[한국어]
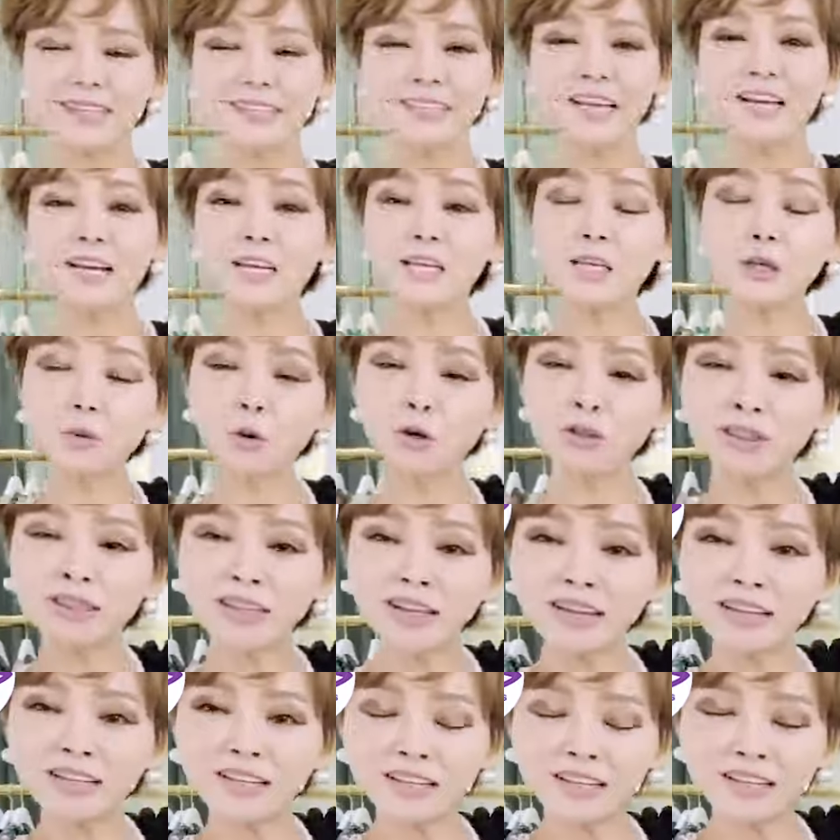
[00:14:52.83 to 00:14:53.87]
제가 이
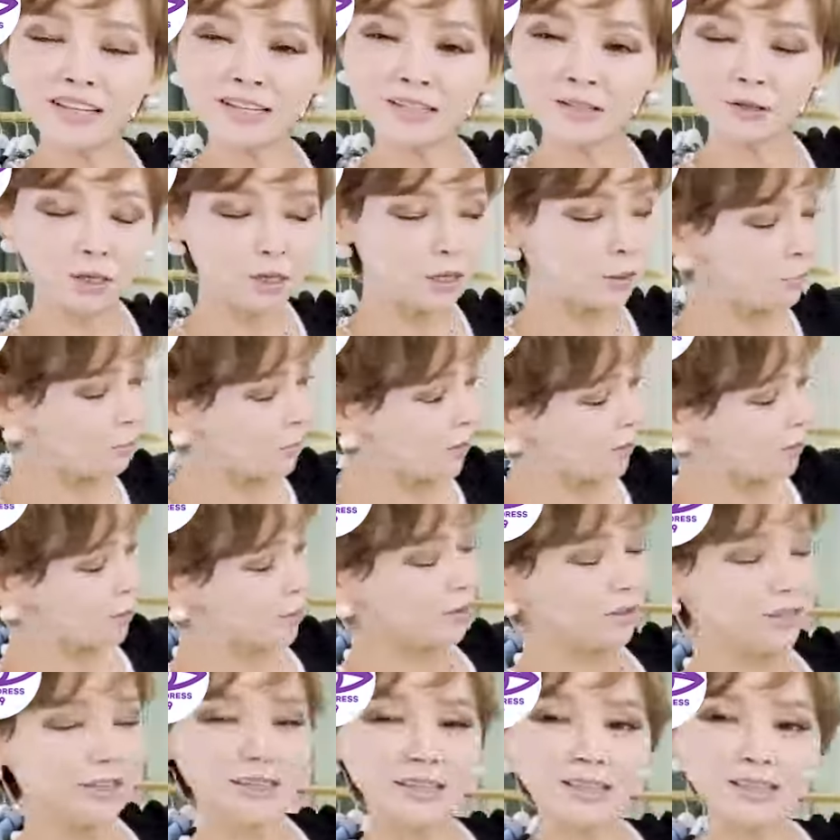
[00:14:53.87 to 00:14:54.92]
원단에 대해서, 이
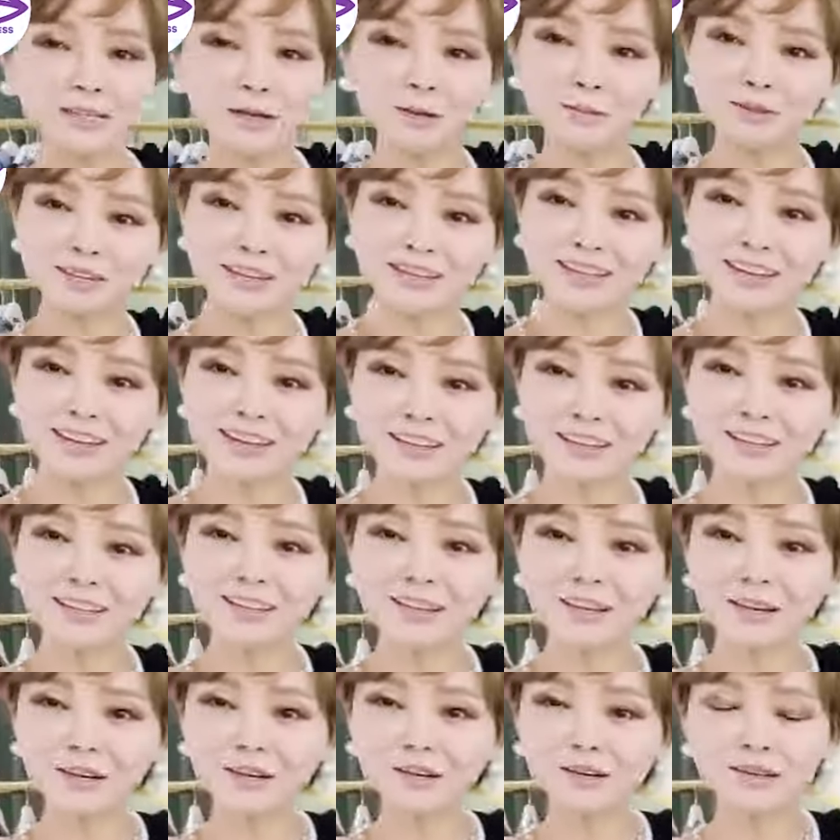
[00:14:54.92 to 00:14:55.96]
패턴에 대해서 한번 얘기해
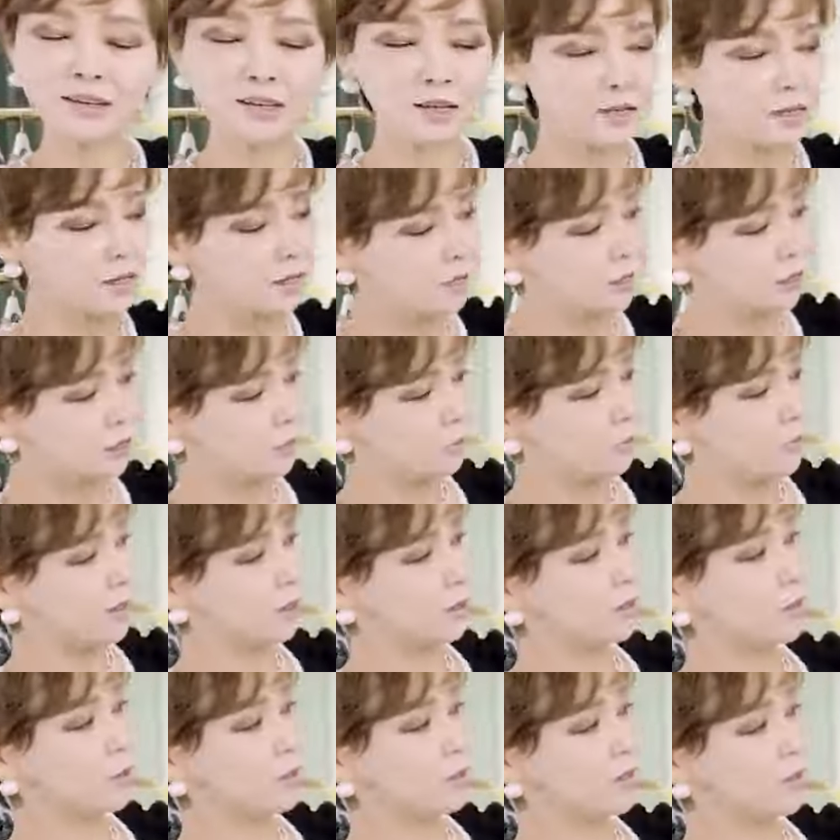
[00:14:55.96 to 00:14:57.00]
드릴까요? 네. 이
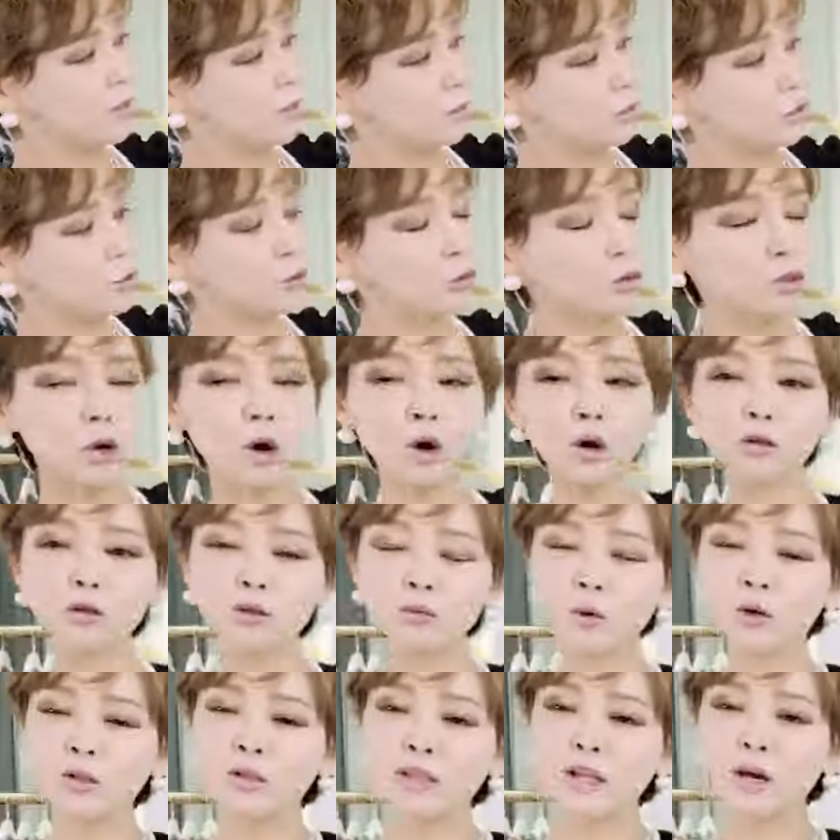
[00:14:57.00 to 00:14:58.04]
패턴이요, 중국 어느
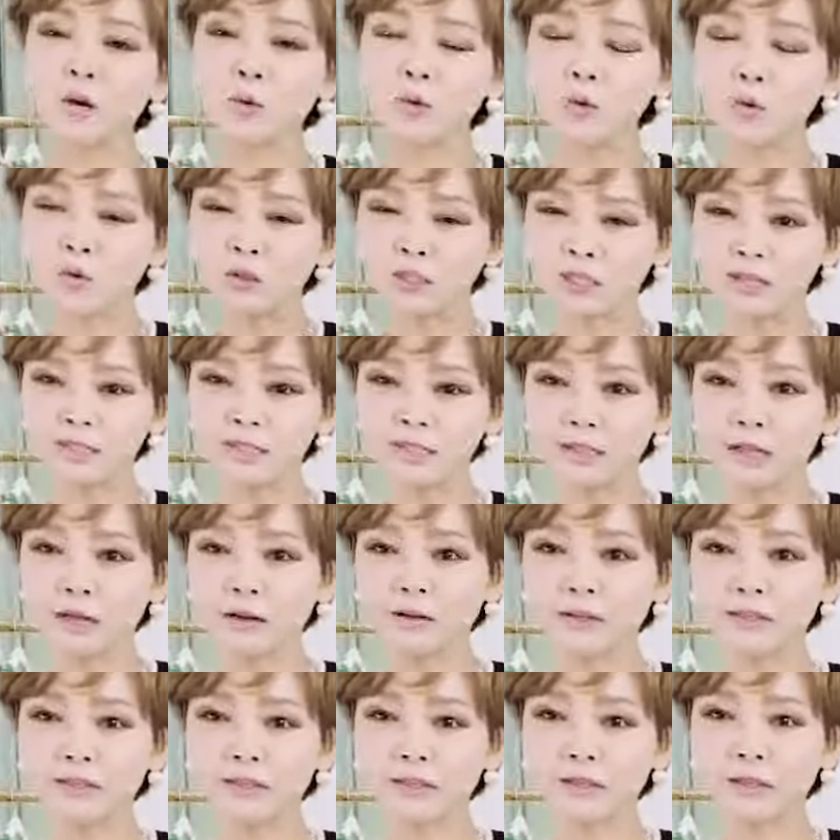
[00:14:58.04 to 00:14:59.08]
원단 공장에서
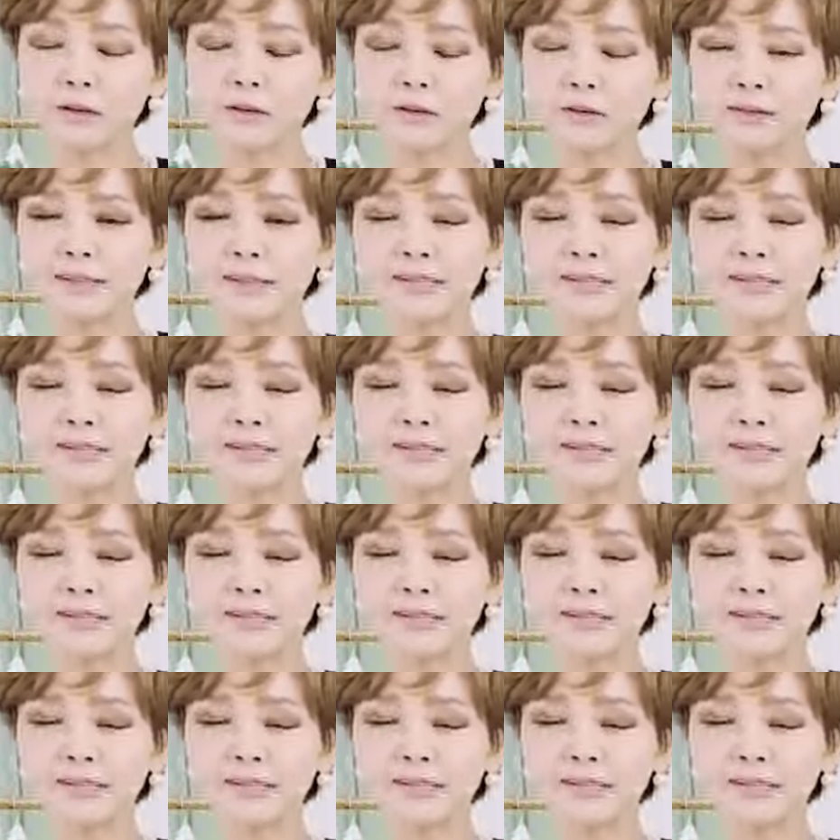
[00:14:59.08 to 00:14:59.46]
나왔는데요,